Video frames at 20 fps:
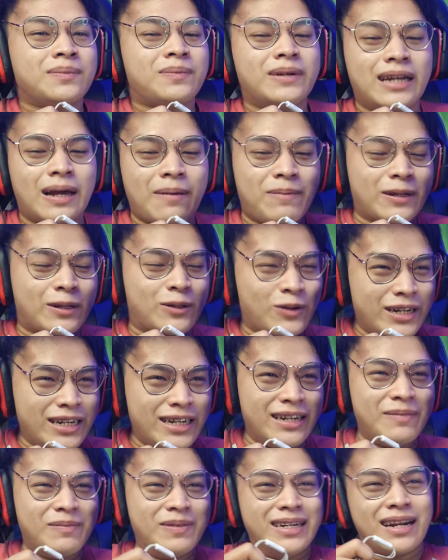pendapat gue
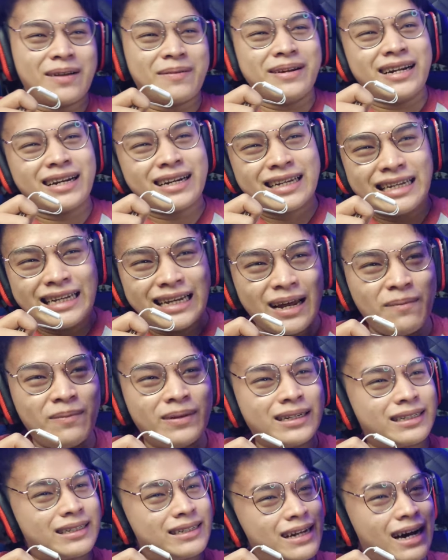ini benar-benar gila
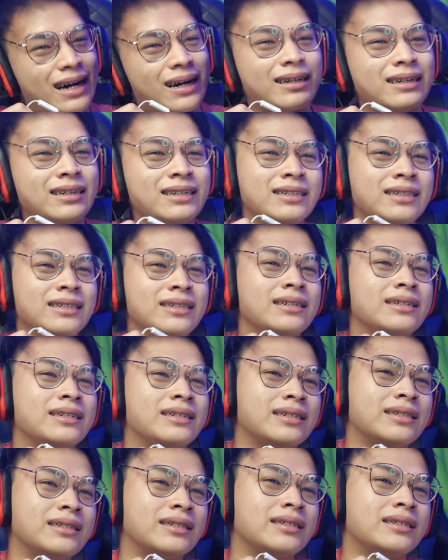meledak eh.
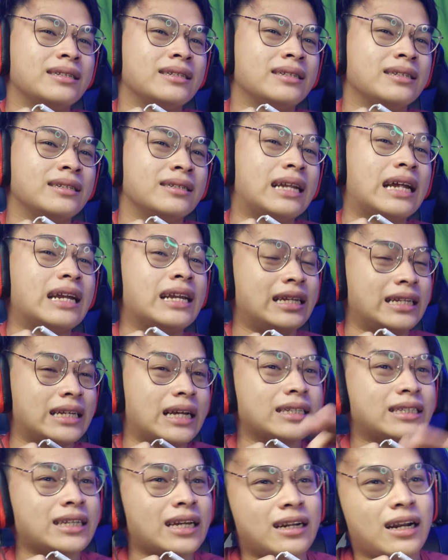dari
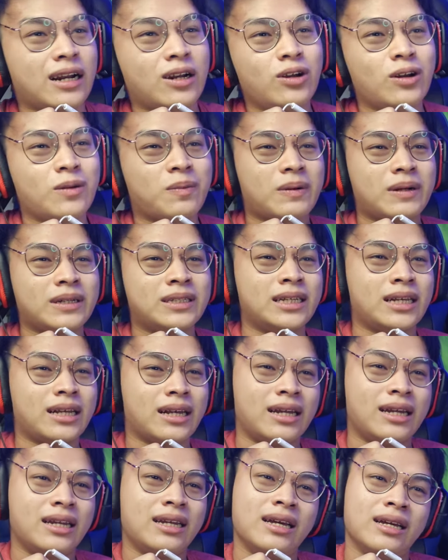channel Liul pasti
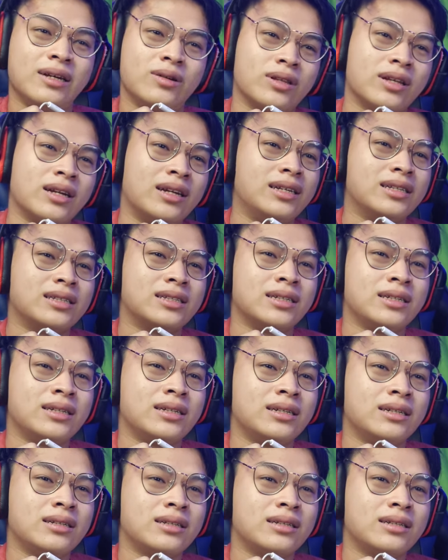kayak eh, dia ikut edit sih